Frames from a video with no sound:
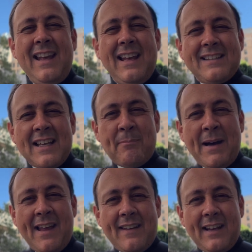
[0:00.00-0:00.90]
esa
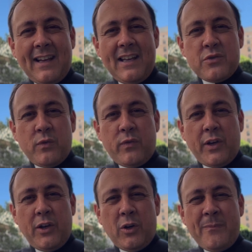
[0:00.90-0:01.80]
madre que
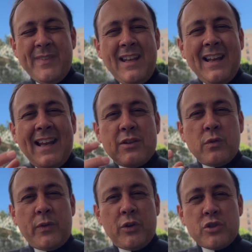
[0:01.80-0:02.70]
sufrió, que
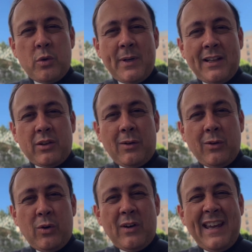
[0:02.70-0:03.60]
sufrió sobre
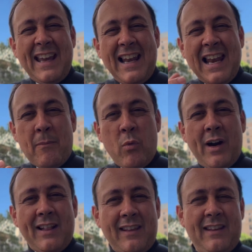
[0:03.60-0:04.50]
todo la
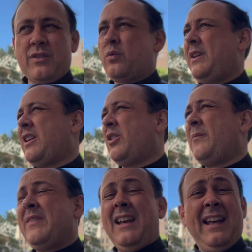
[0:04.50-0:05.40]
muerte de su hijo,
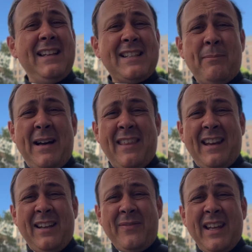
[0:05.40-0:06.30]
esa
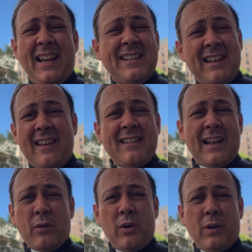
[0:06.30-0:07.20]
madre que se le
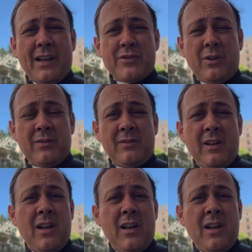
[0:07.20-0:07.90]
desgarró el corazón,